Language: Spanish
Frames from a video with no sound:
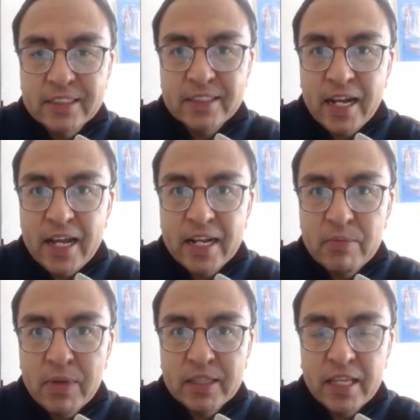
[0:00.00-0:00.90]
entrar
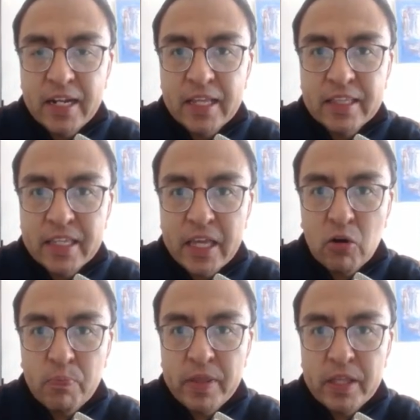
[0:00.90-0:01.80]
en materia te
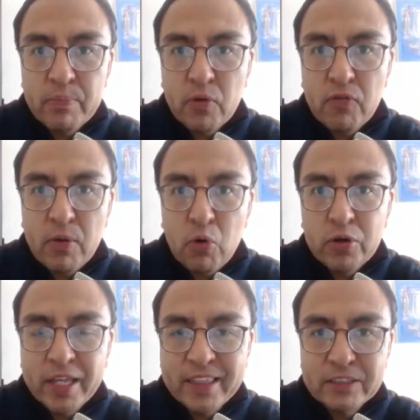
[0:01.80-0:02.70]
quiero pedir por
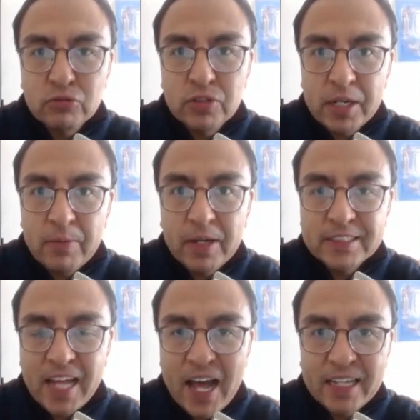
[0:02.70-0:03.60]
favor que te
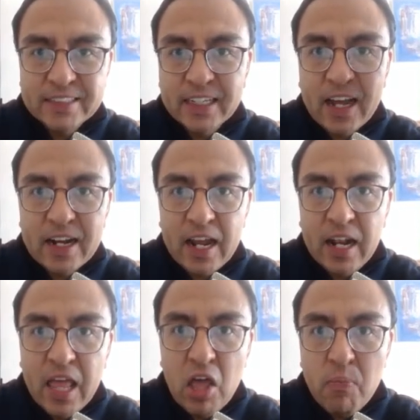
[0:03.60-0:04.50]
suscribas a este canal.
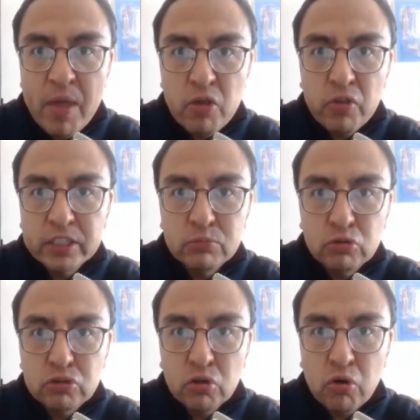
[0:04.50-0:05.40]
Me ayudas
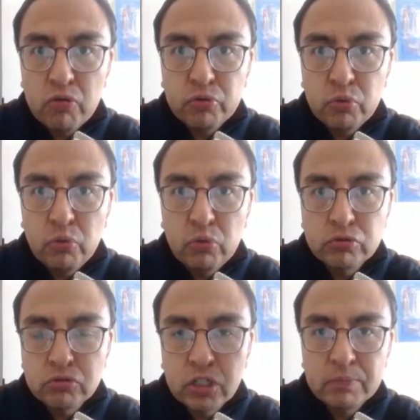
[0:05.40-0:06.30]
mucho con tu
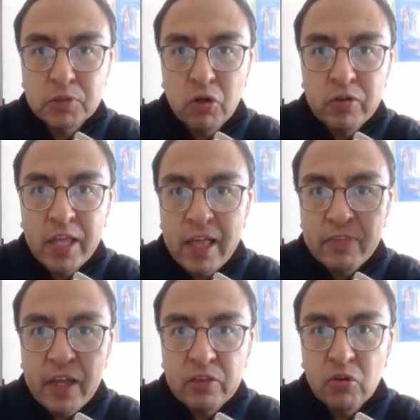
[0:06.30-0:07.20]
suscripción,
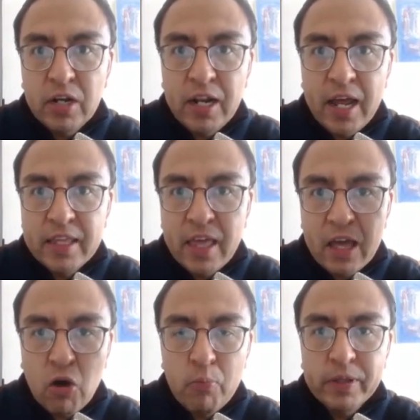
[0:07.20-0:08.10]
dándole like,
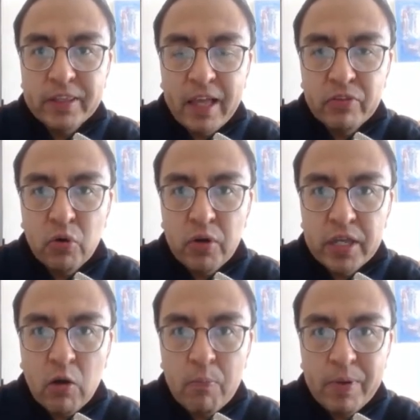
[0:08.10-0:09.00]
comentando y
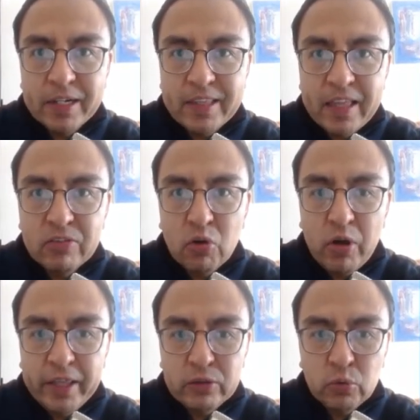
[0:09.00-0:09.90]
compartiendo
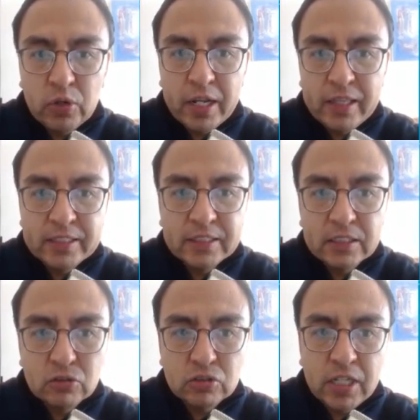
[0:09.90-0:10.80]
en tus redes
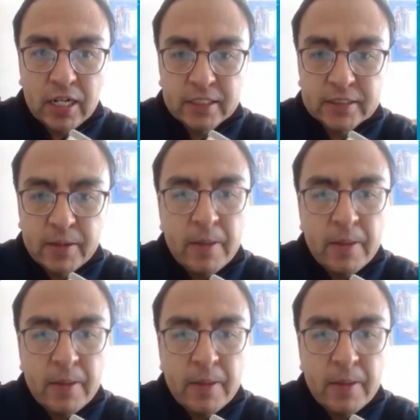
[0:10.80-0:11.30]
sociales.